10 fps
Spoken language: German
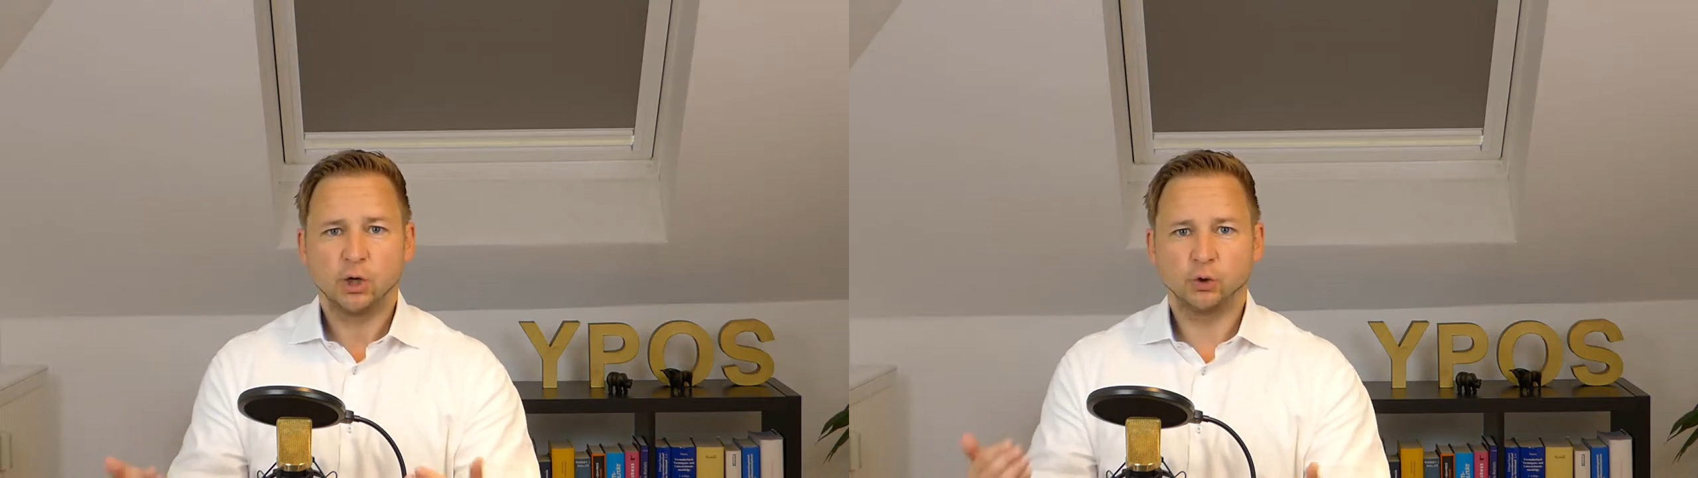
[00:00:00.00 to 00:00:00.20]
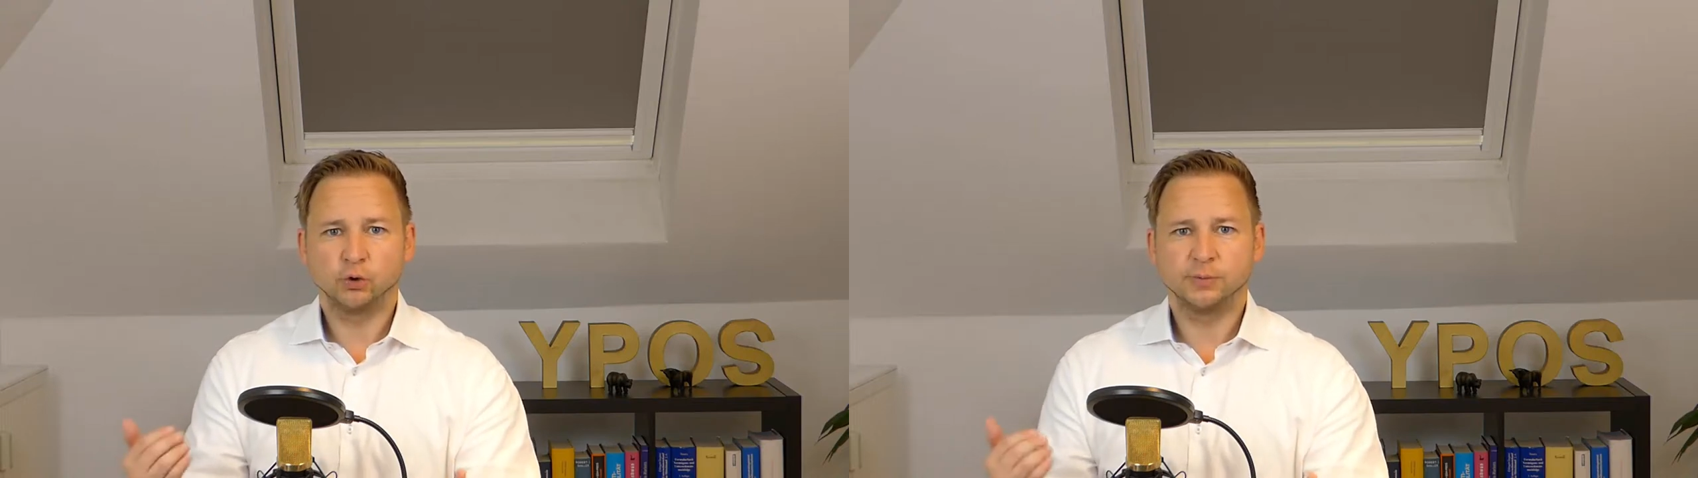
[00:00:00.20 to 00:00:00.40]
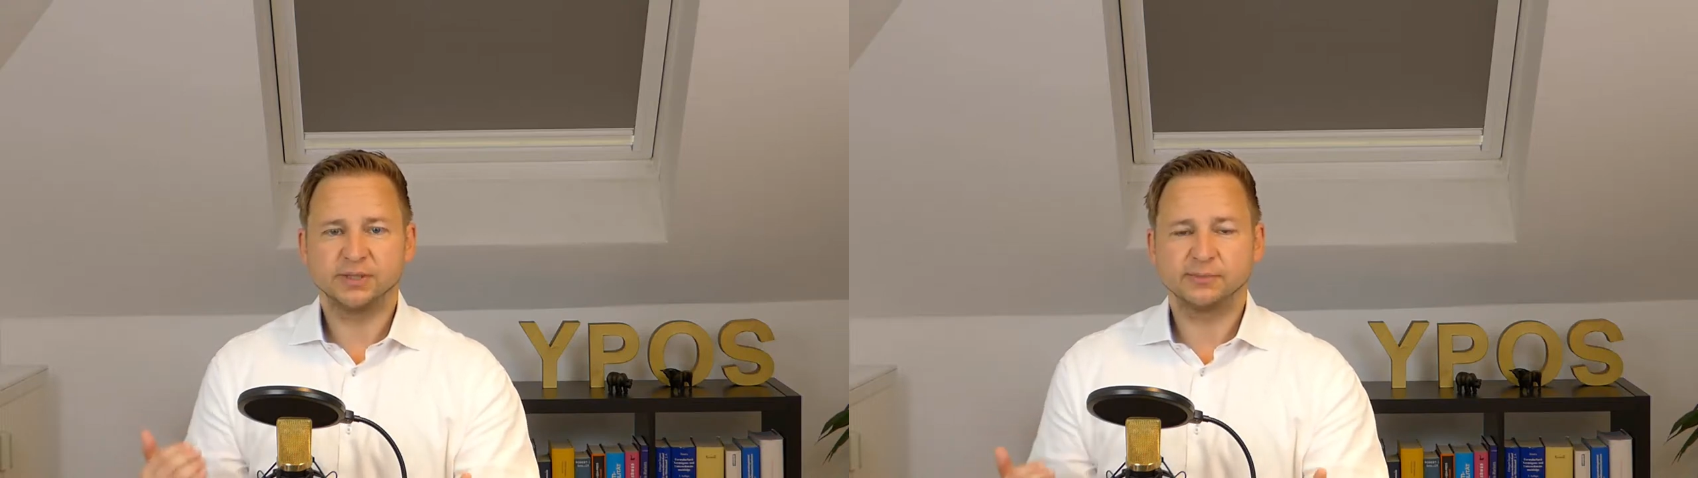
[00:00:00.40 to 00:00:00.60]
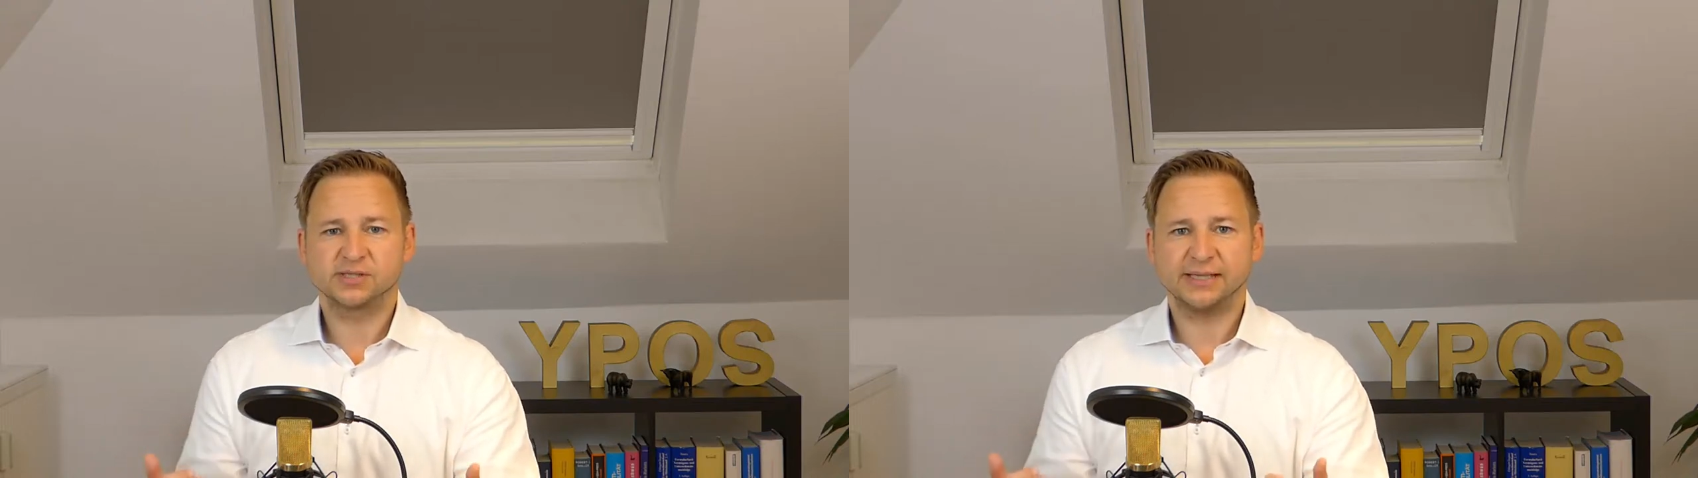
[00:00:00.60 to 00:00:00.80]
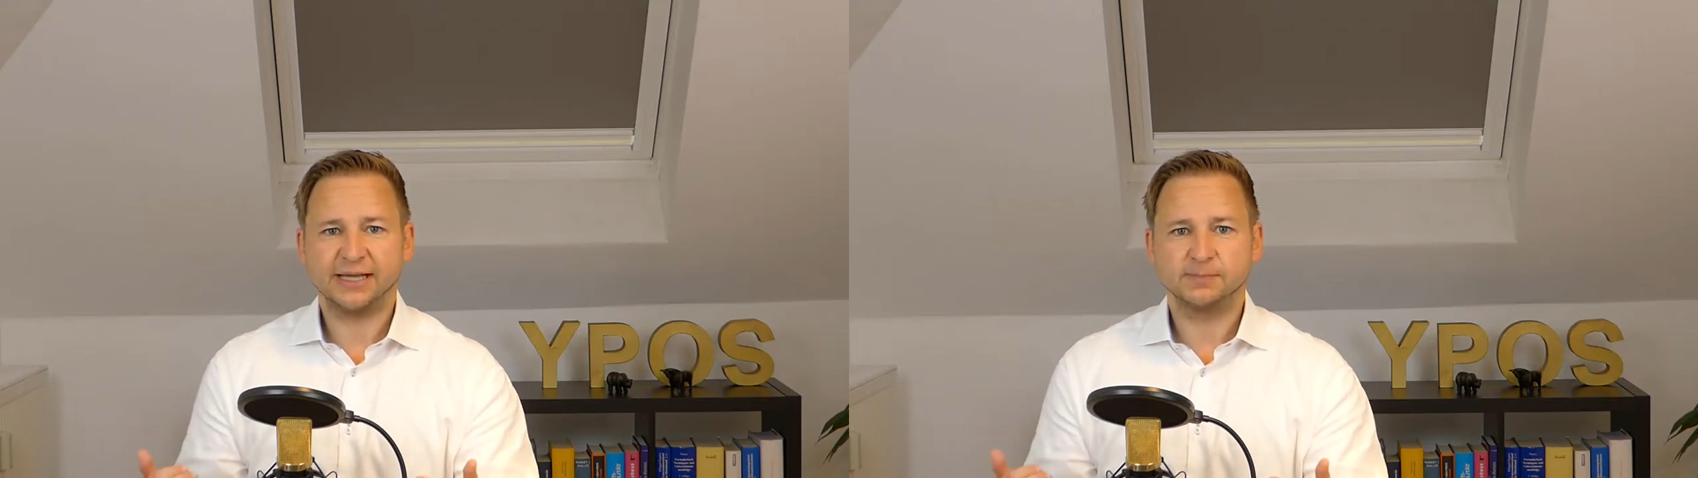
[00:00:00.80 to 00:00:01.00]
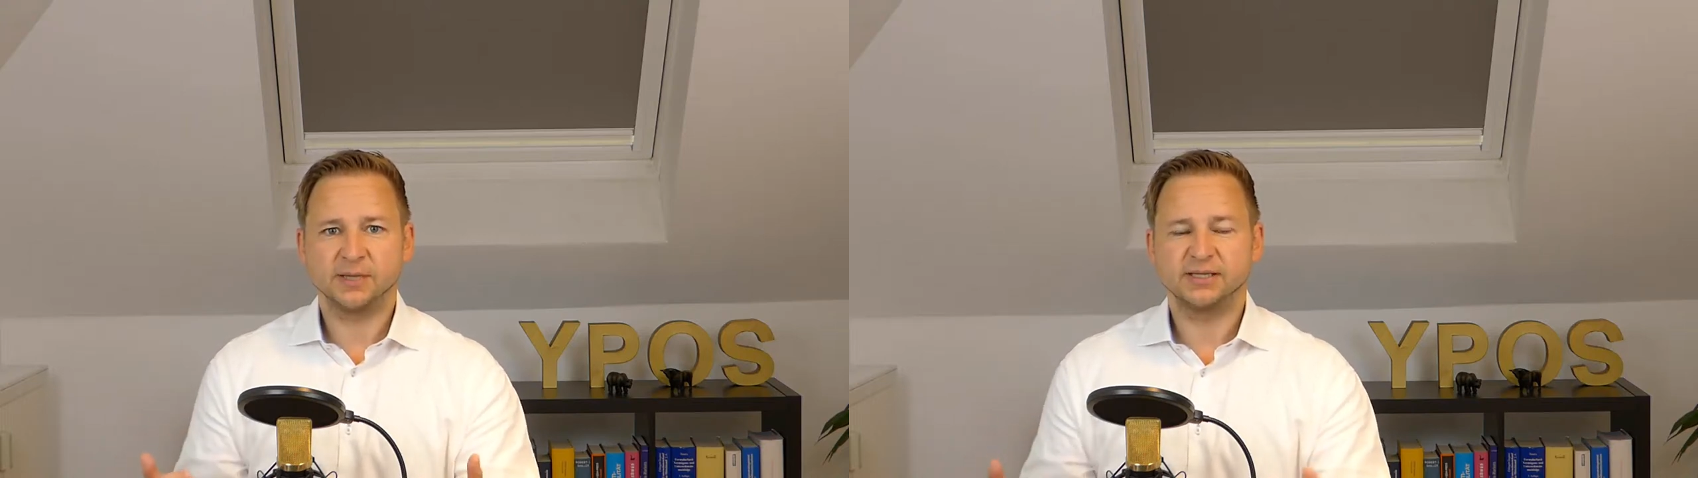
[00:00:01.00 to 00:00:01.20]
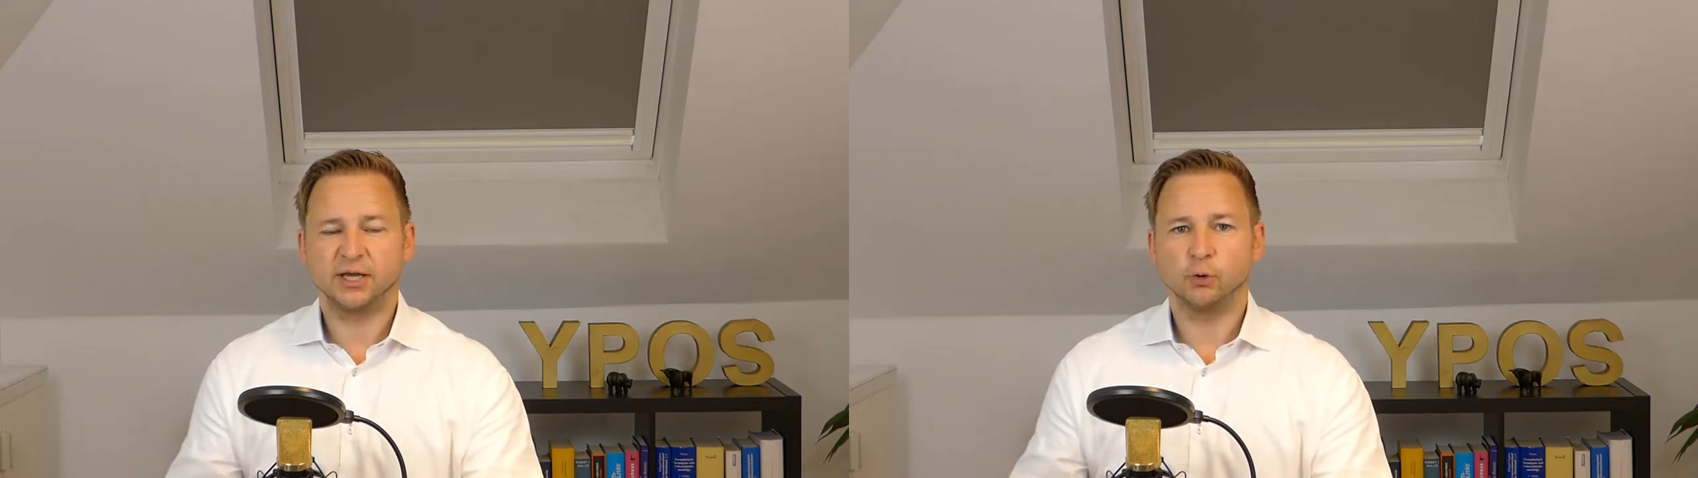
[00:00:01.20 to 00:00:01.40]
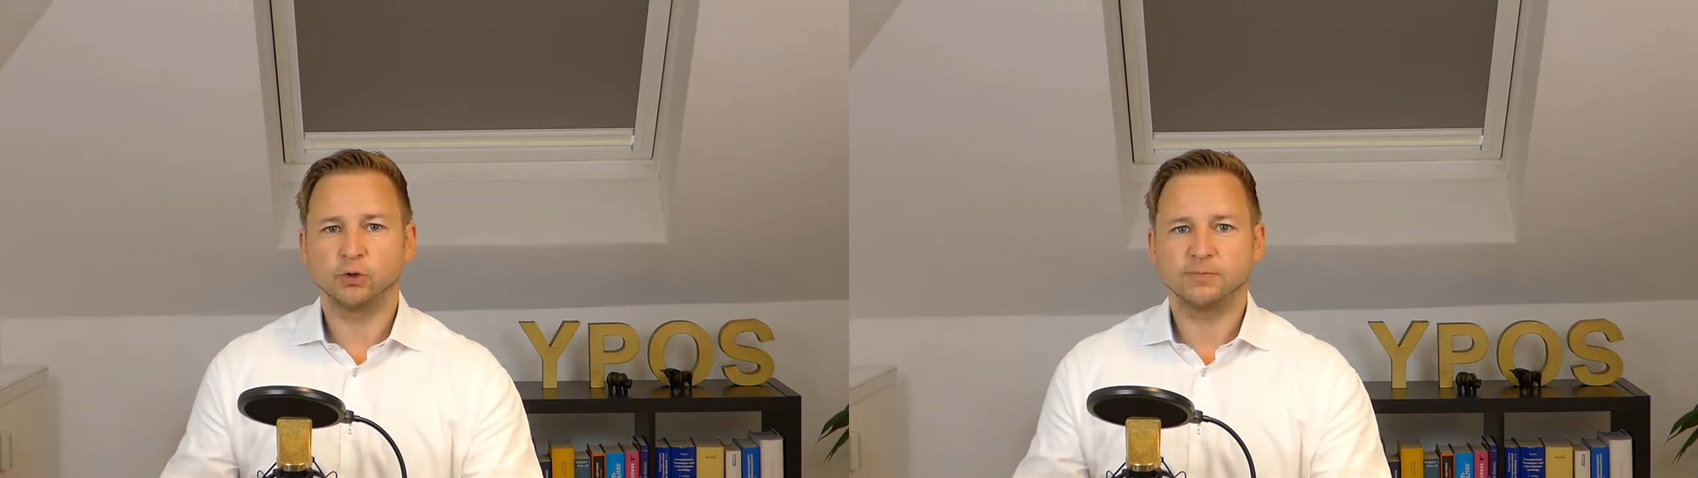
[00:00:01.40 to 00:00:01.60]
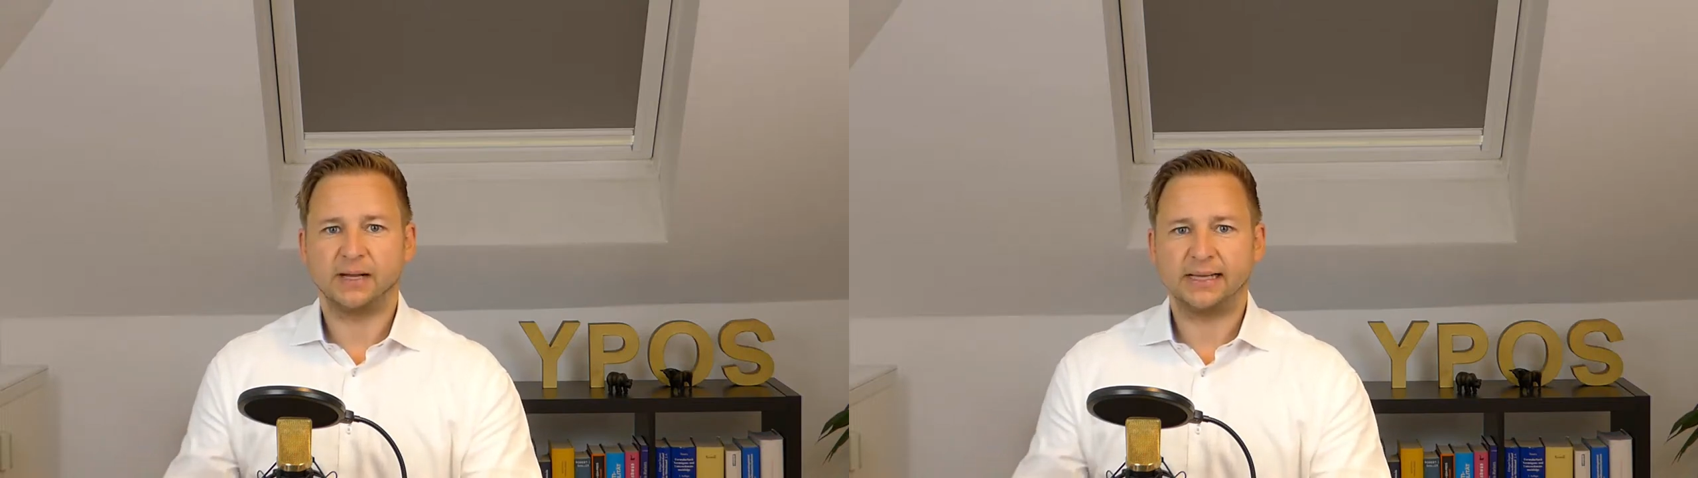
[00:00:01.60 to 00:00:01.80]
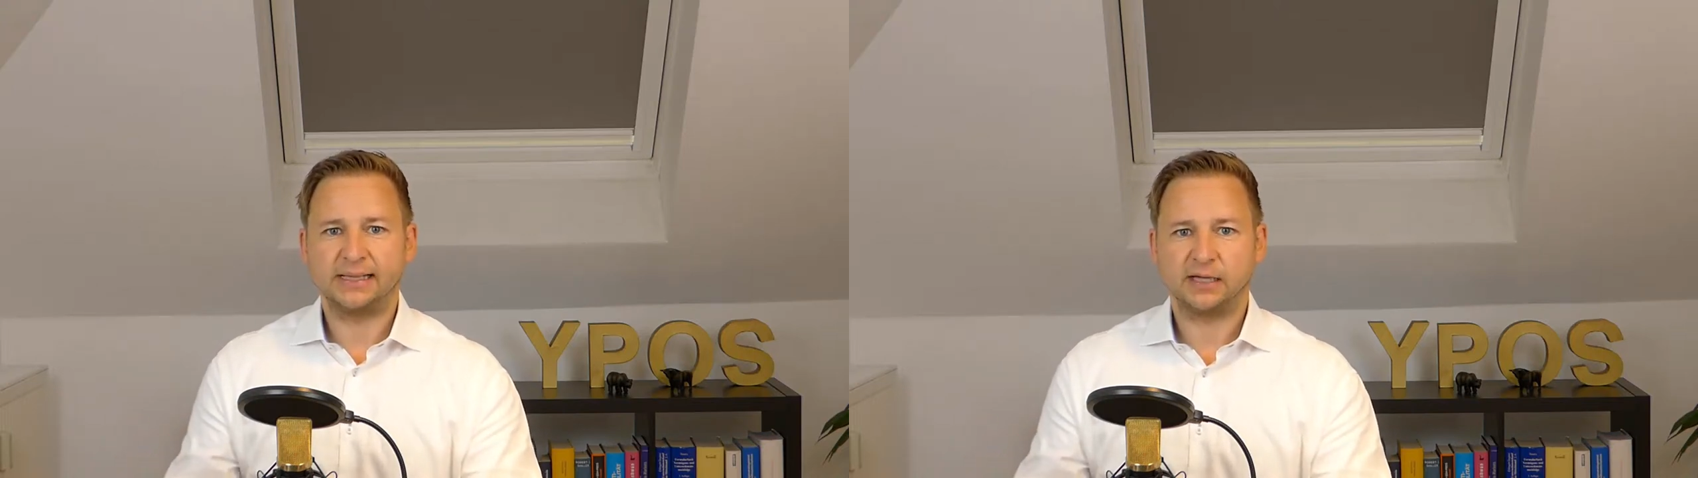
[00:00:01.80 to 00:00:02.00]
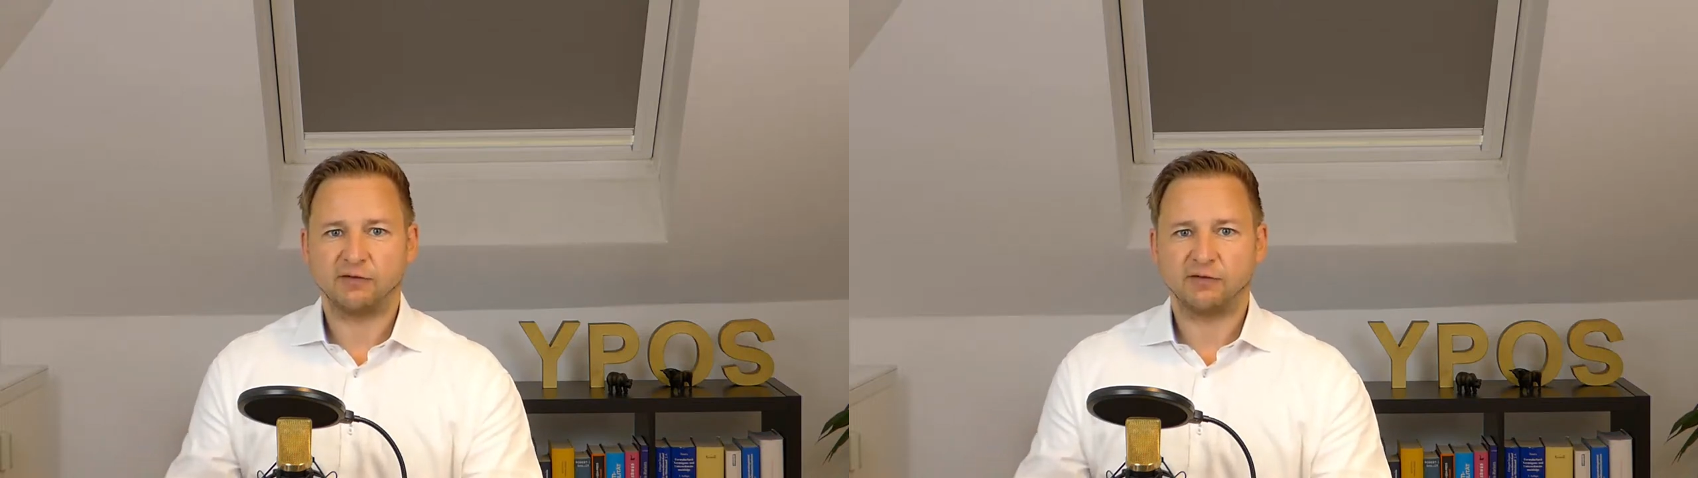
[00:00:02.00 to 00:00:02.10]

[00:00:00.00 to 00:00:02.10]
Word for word: Und nur mit dem Statement der Notbank in